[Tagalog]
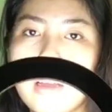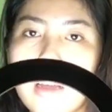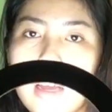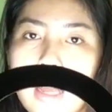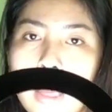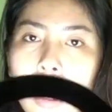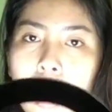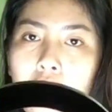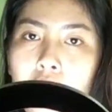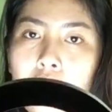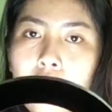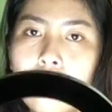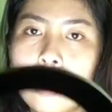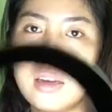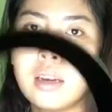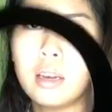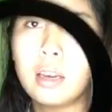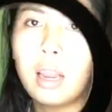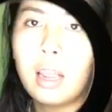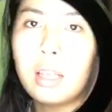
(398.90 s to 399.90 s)
Kaya,
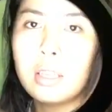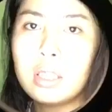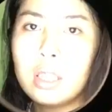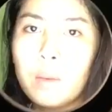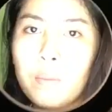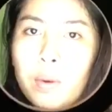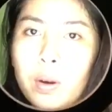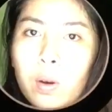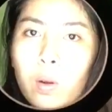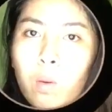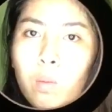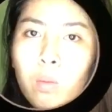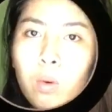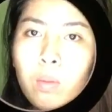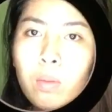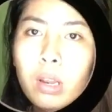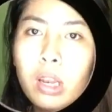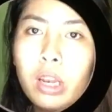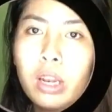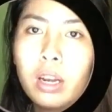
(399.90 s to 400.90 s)
naisipan kong
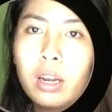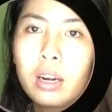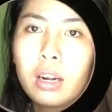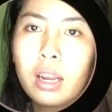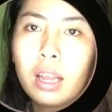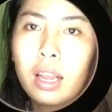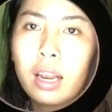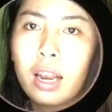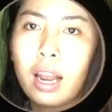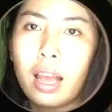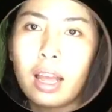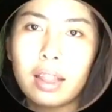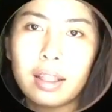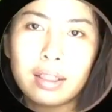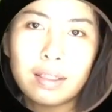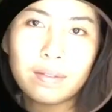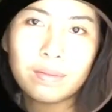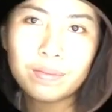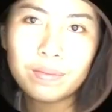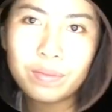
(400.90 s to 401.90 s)
bumili ng ring light.
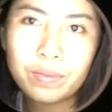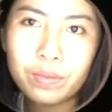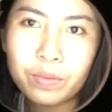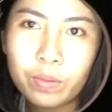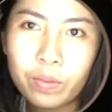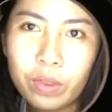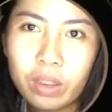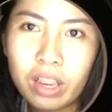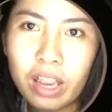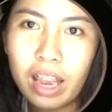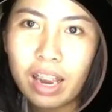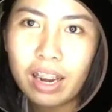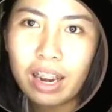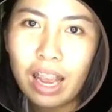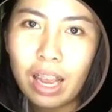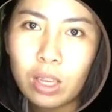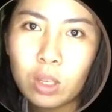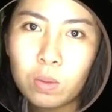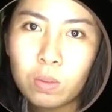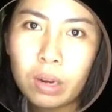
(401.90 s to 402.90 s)
Yan
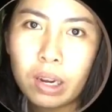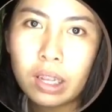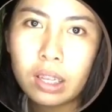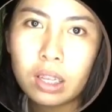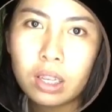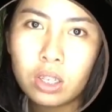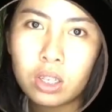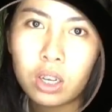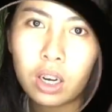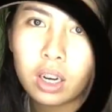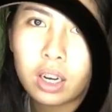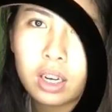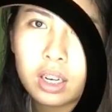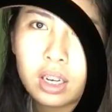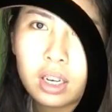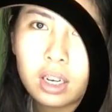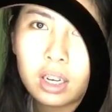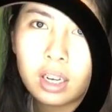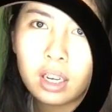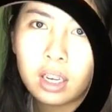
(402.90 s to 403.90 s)
guys, maganda siya.
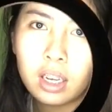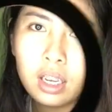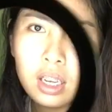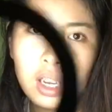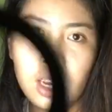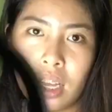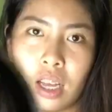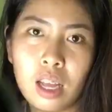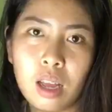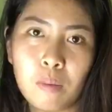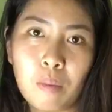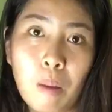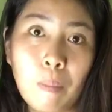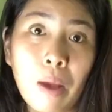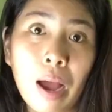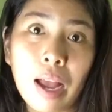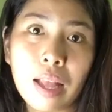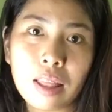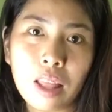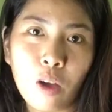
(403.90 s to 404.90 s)

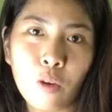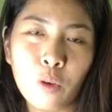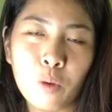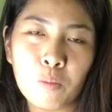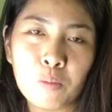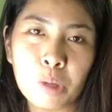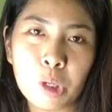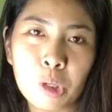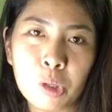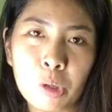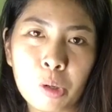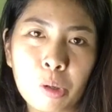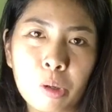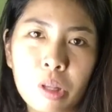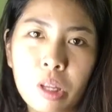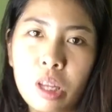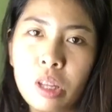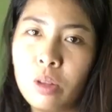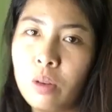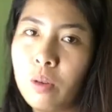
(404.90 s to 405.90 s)
Papakita ko yung picture ko
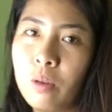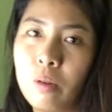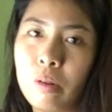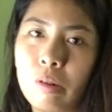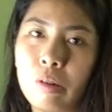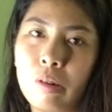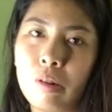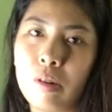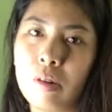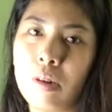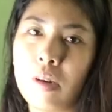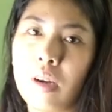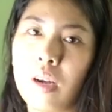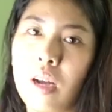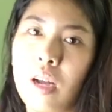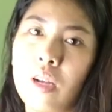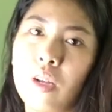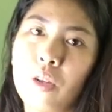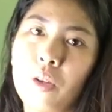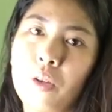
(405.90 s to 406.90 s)
dito kung
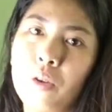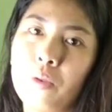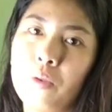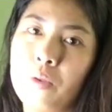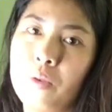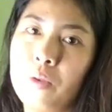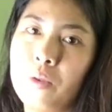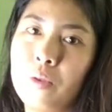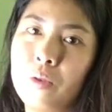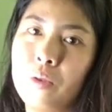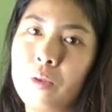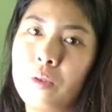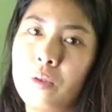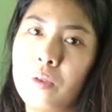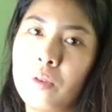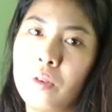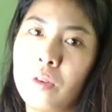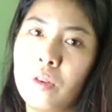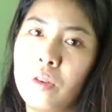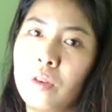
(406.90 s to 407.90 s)
ano yung
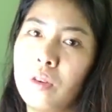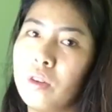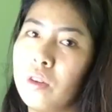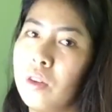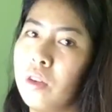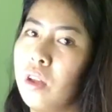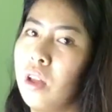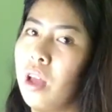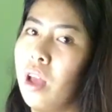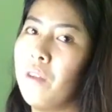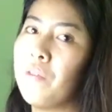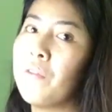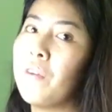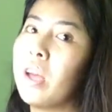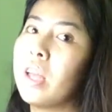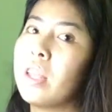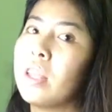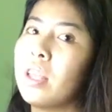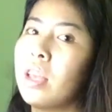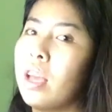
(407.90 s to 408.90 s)

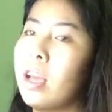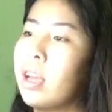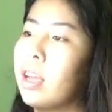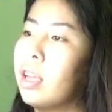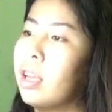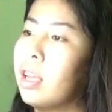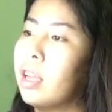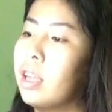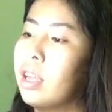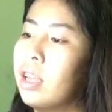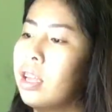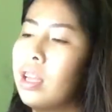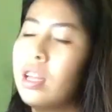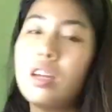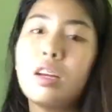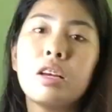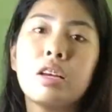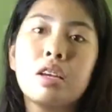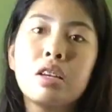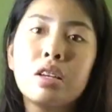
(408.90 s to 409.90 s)
effect niya
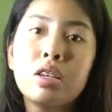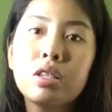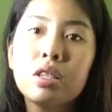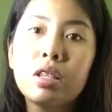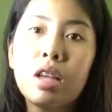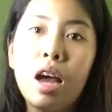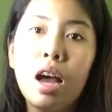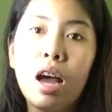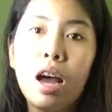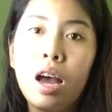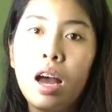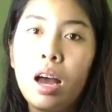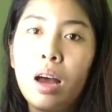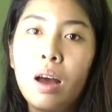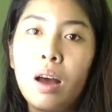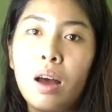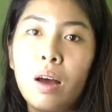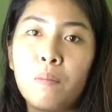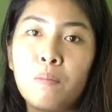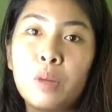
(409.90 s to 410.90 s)
sa
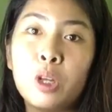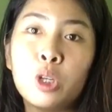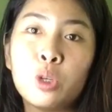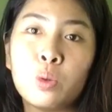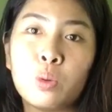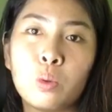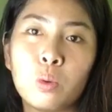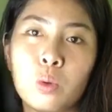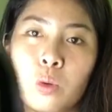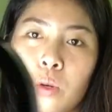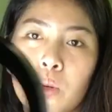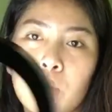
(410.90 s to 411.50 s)
picture.